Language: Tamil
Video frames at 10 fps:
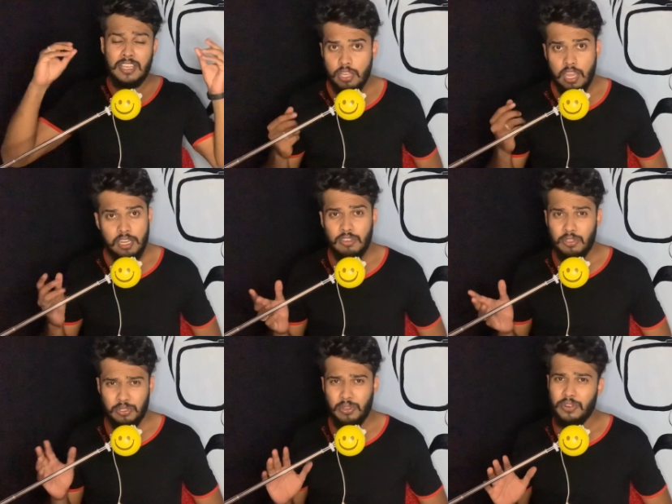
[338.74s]
ஹல்கோ
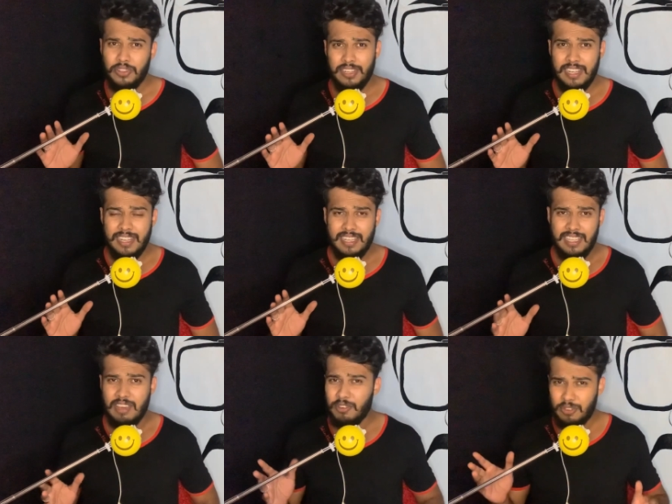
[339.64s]
தோரோ இல்லைன்னு
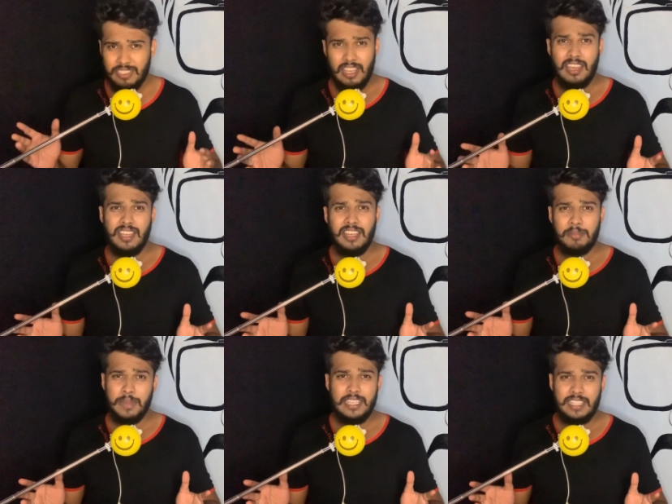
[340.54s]
அவர் ஒரு சாதாரண
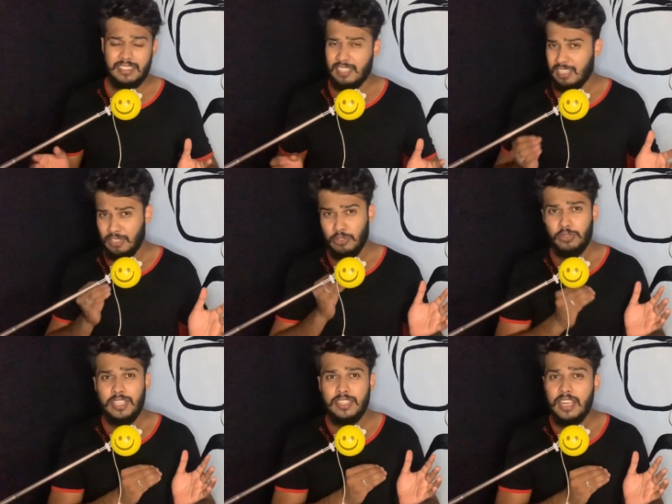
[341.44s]
மனிதர் தான் அந்த
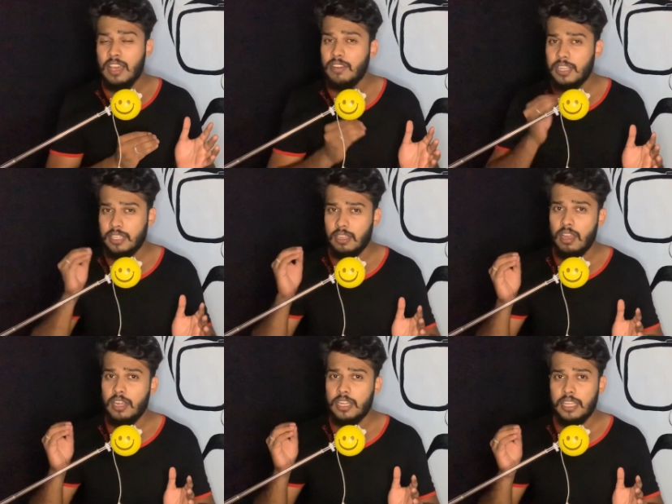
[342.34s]
யுத்தத்தில் அவரோட
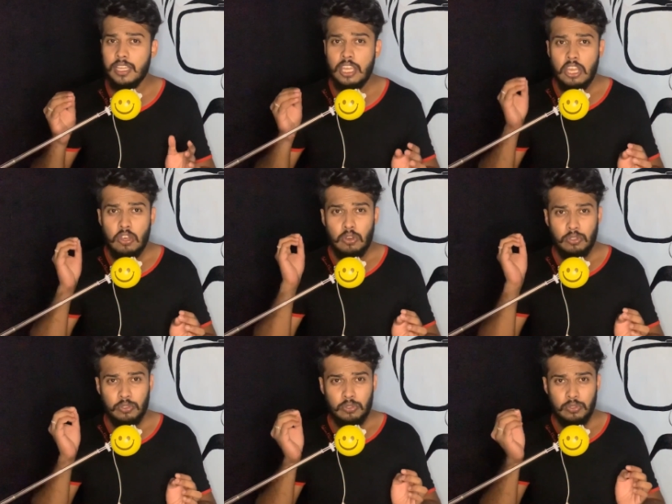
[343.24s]
காலில்
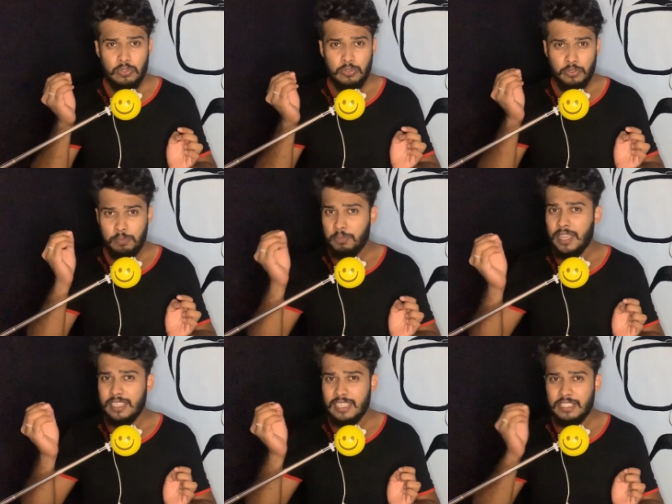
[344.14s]
ஒரு
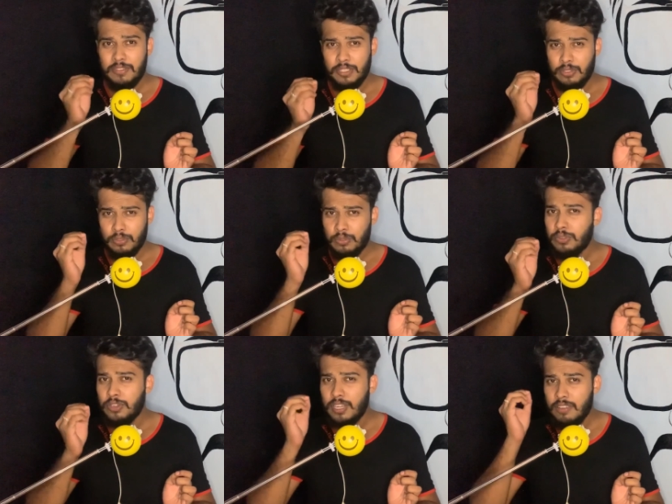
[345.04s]
துப்பாக்கியிலேருந்து வந்த ஒரு
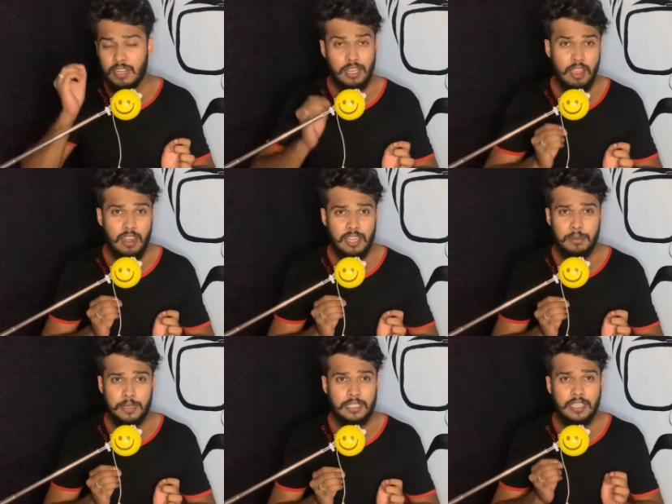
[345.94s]
குண்டொன்று அவரோட
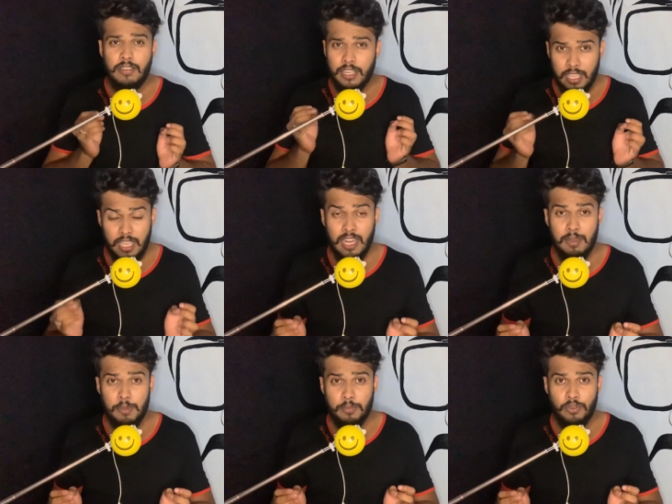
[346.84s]
காலில் பட்டு அவர்
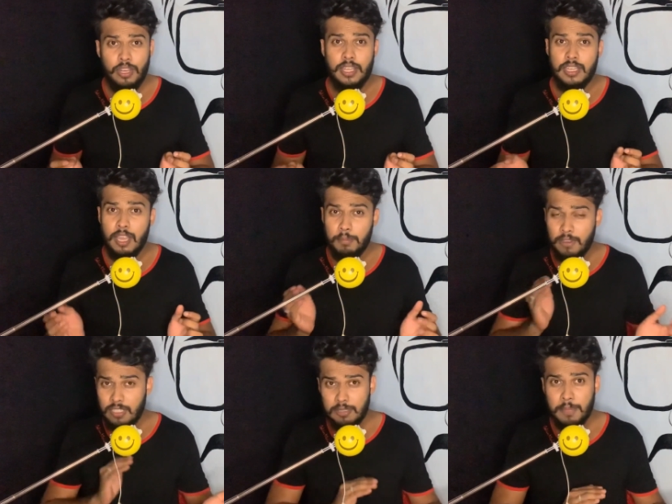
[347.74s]
ஏலாமல் போகிறாரு அப்போ
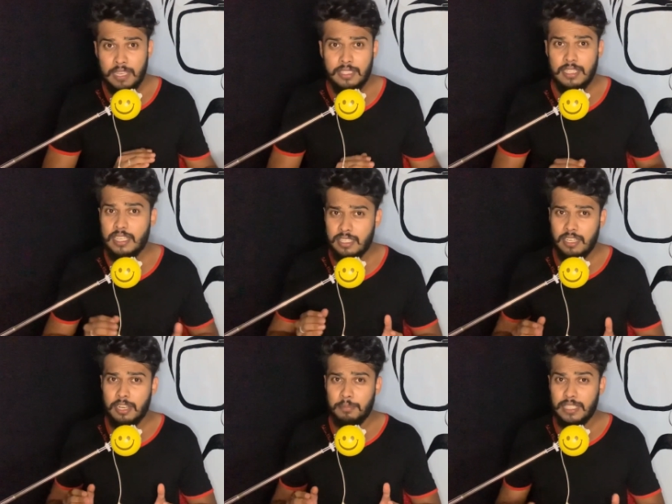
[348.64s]
அவருக்கு பக்கத்தில் இருந்த
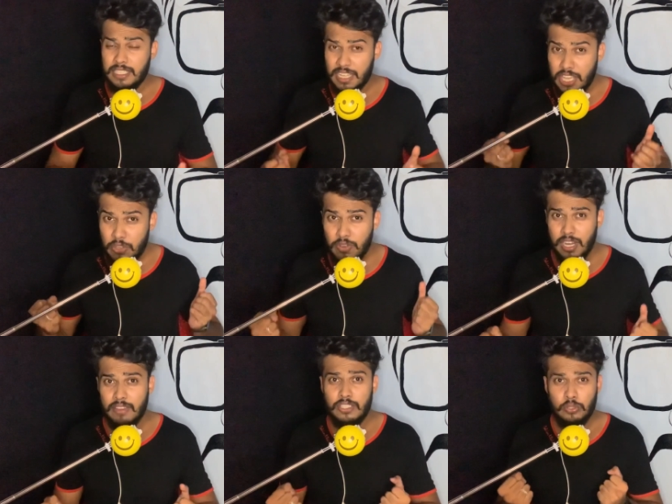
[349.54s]
நண்பர்
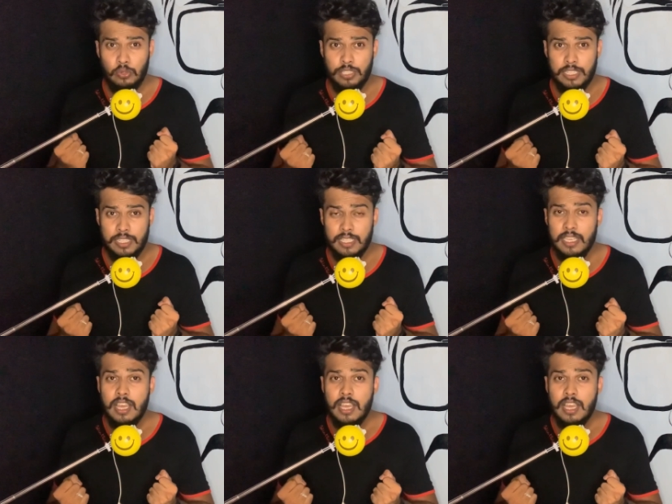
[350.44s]
சேகுவராவை தூக்கிட்டு